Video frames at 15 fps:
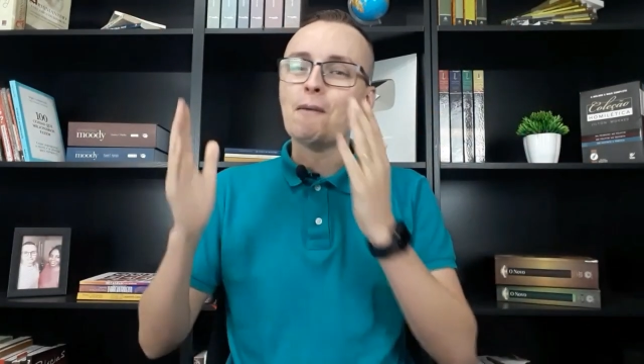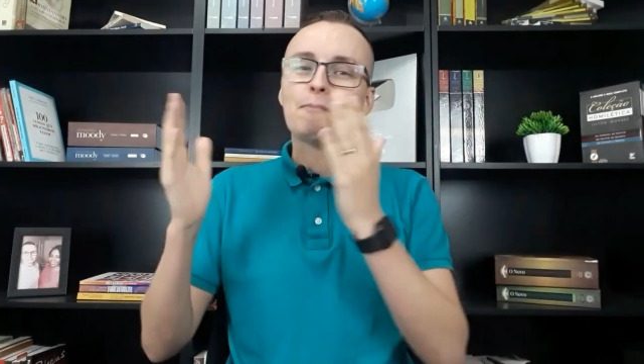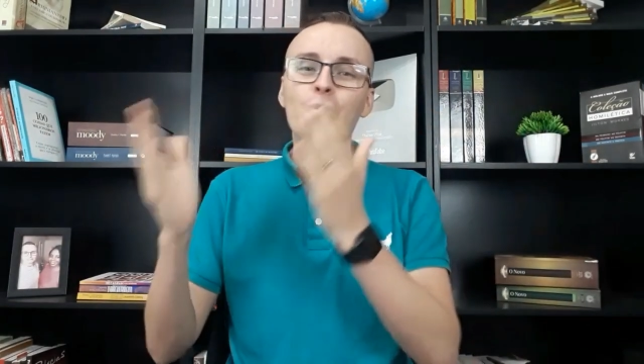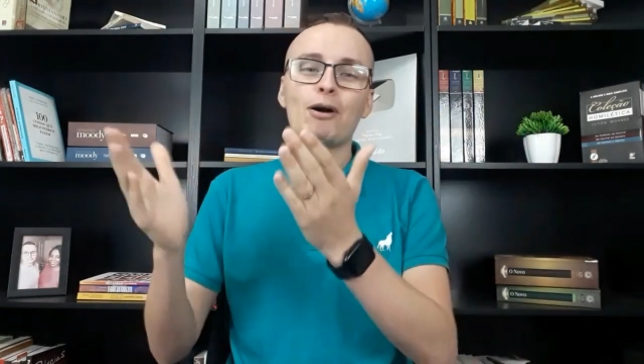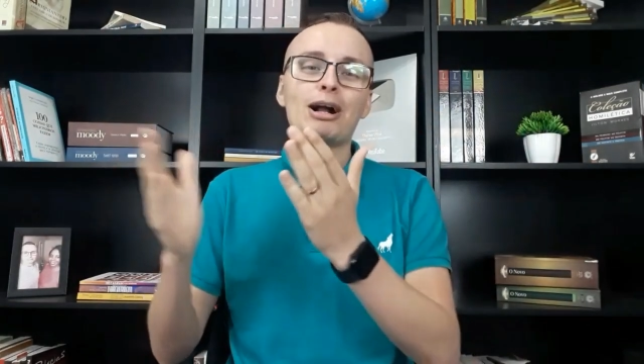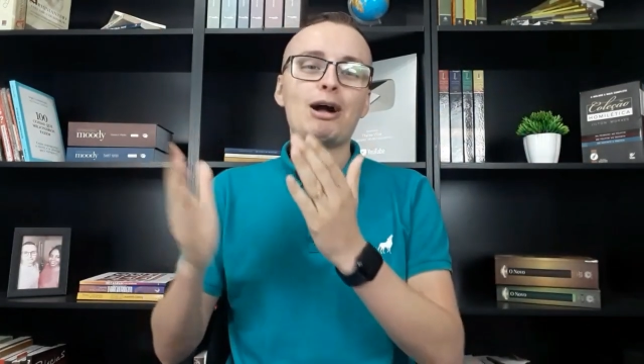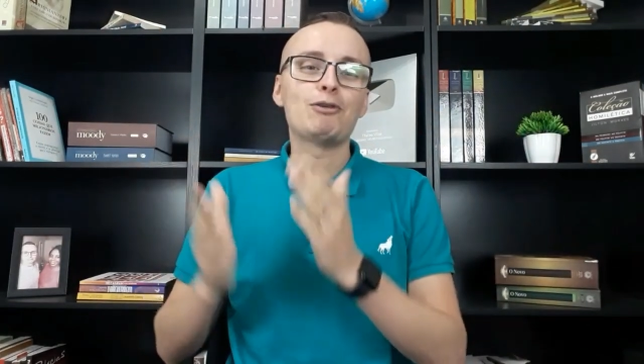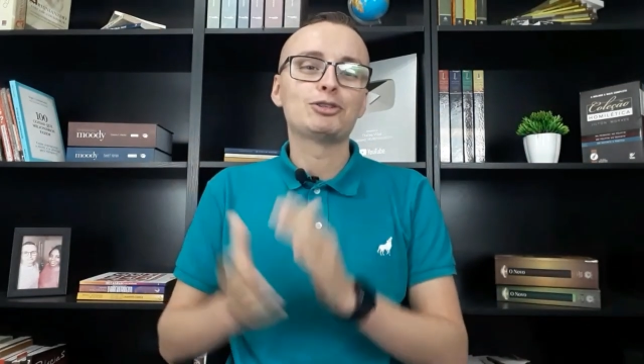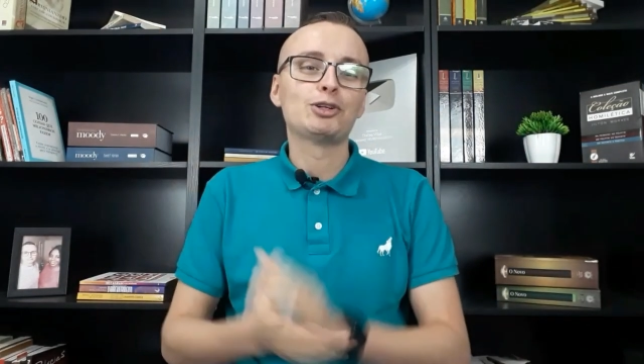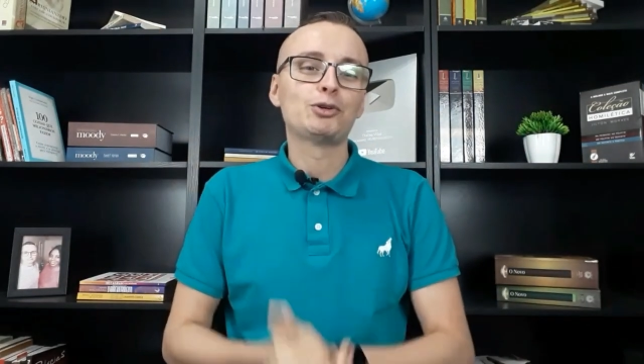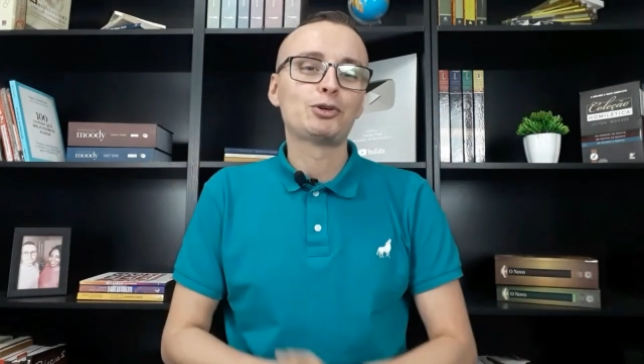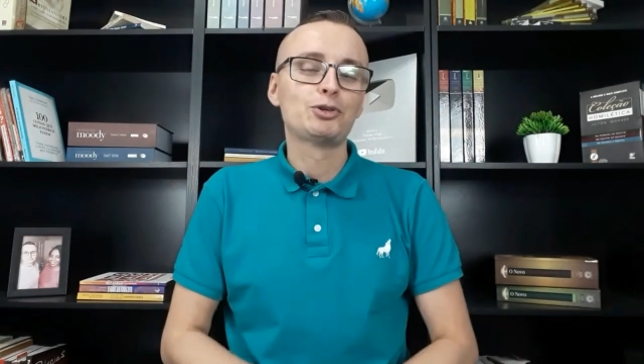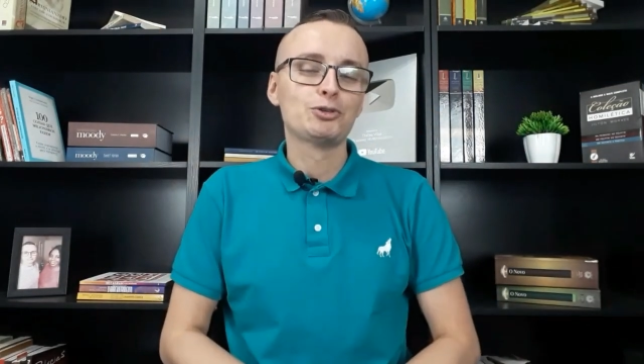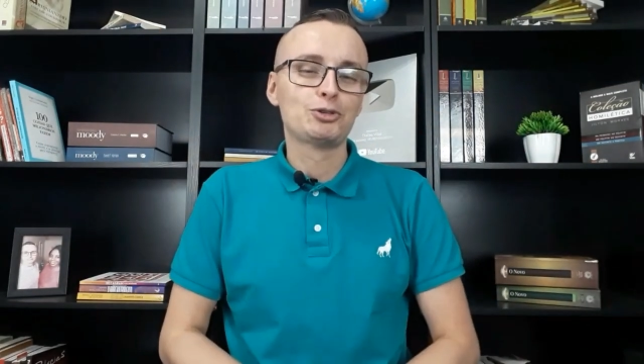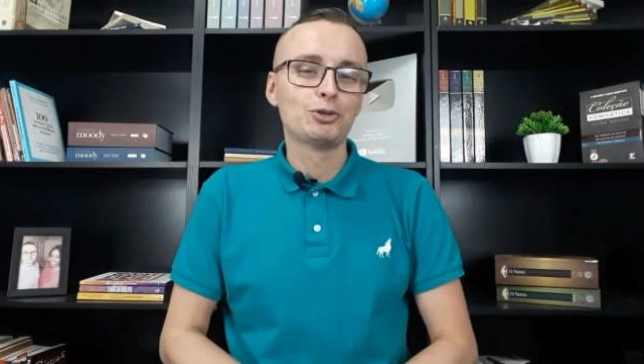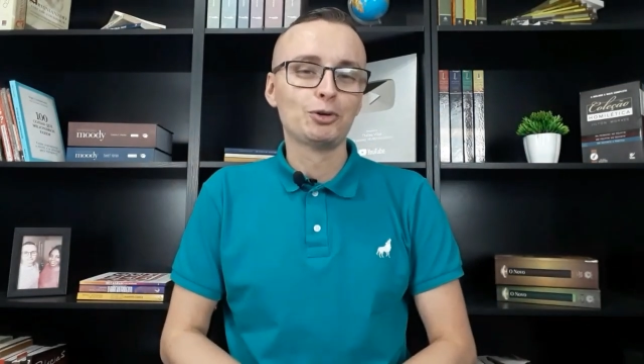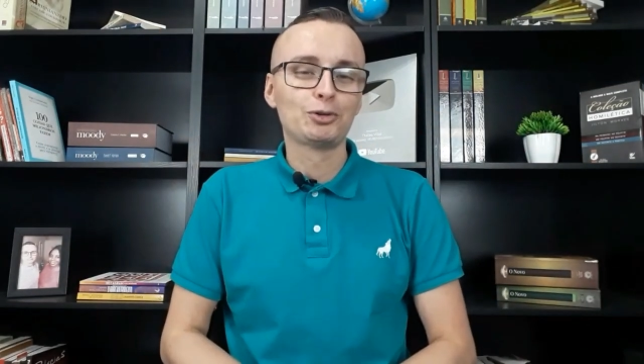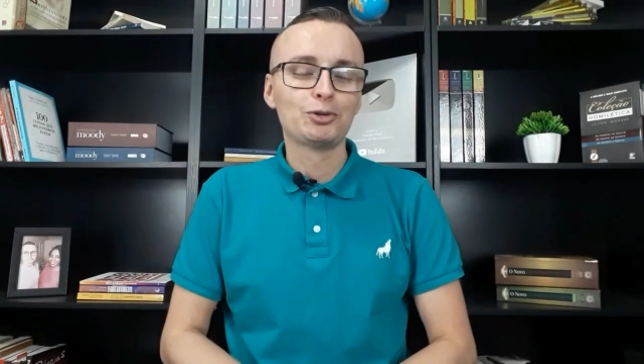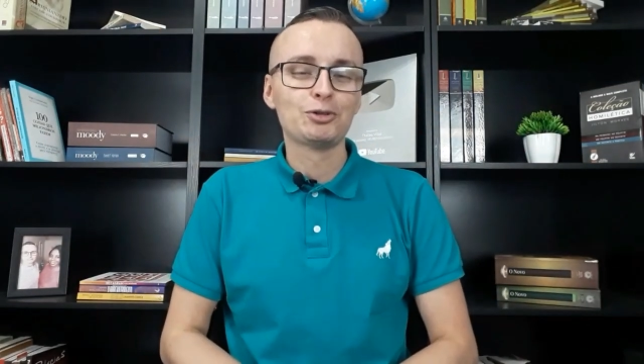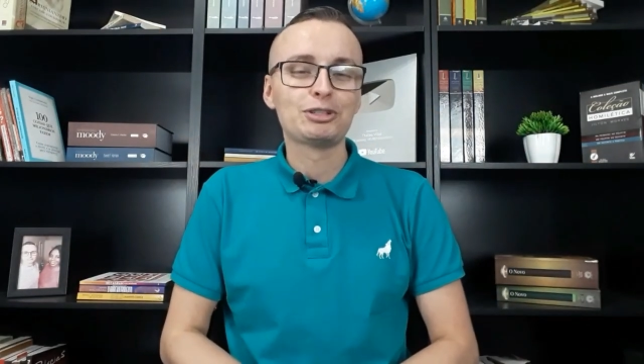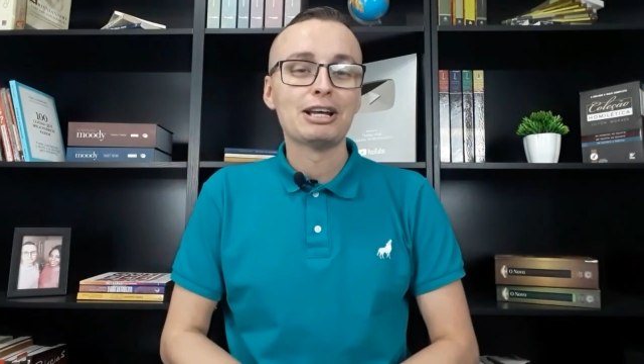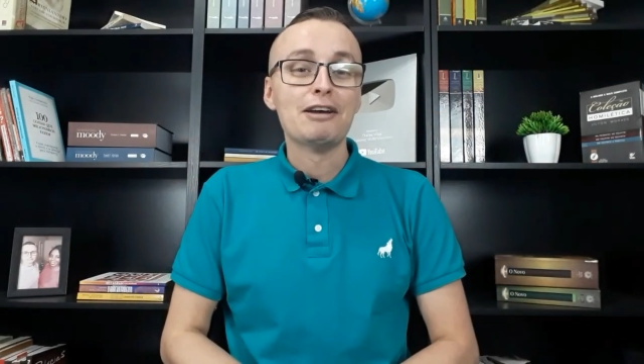por causa do que os
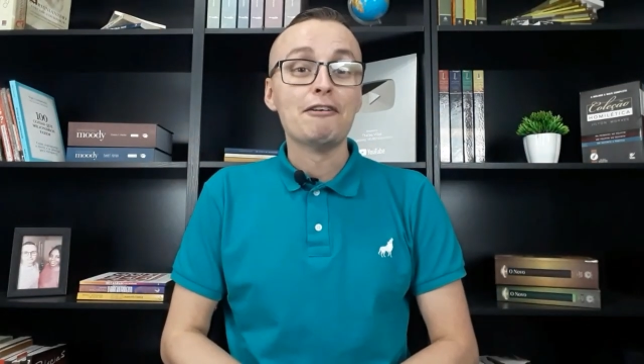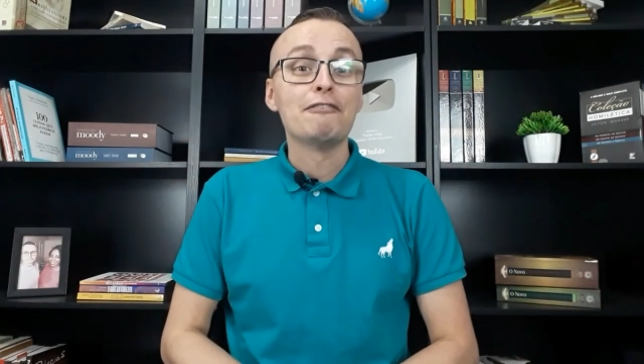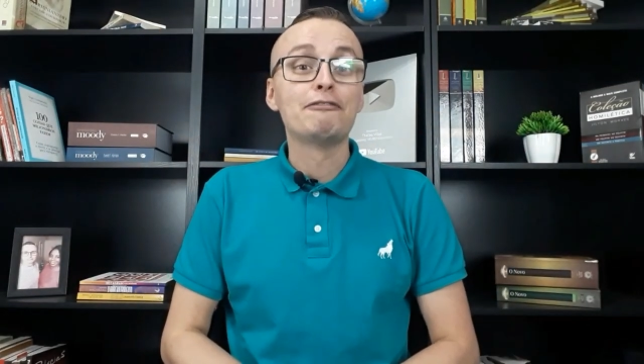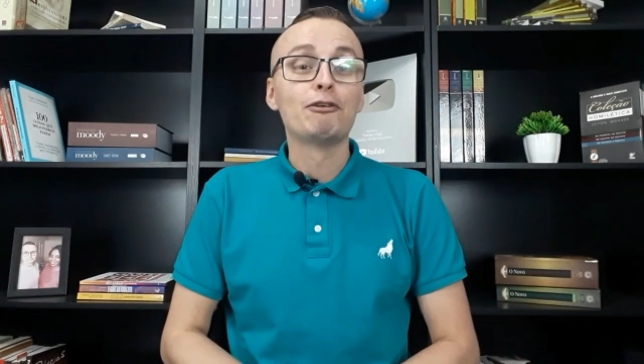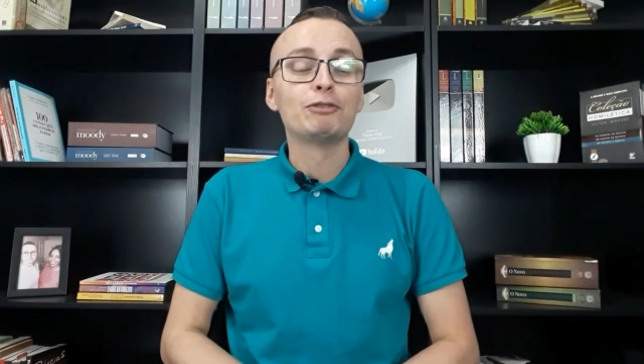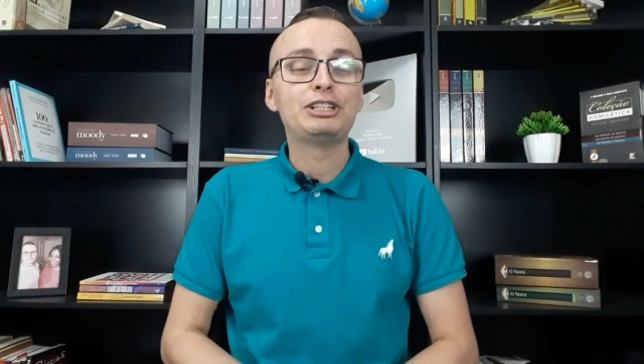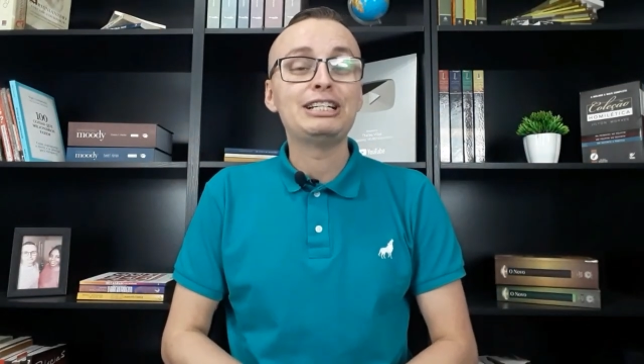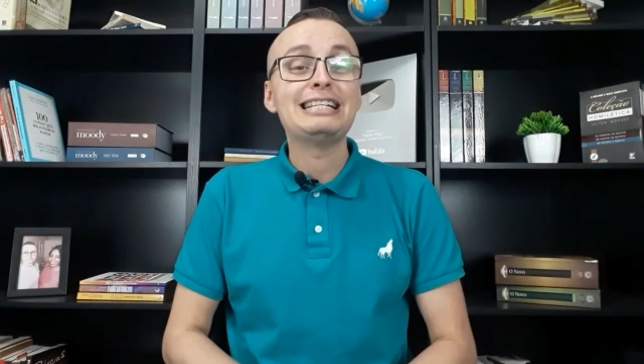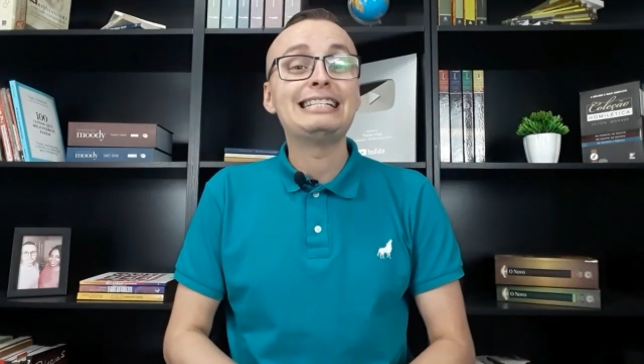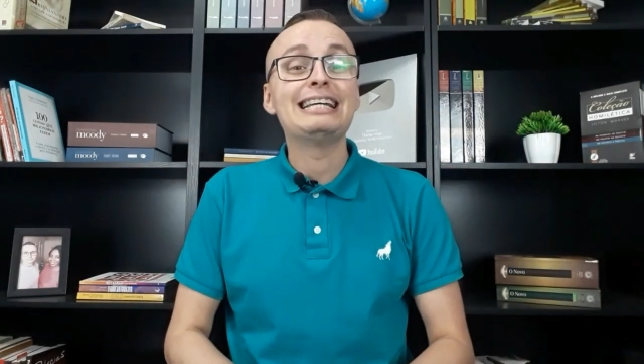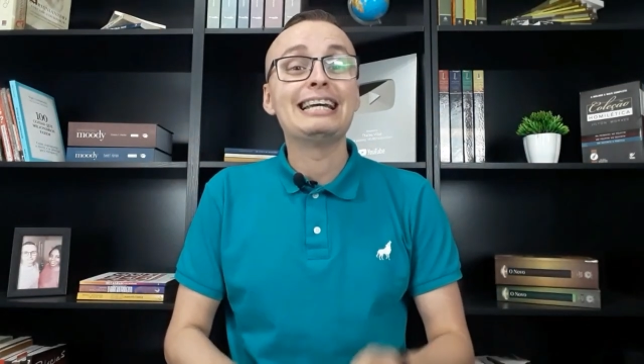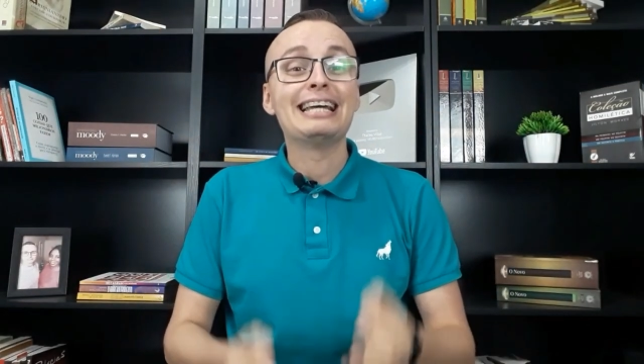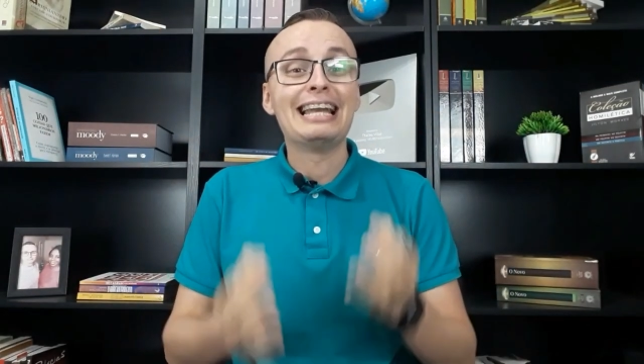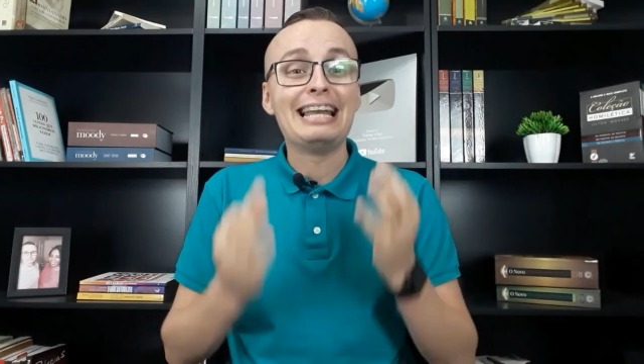outros vão dizer.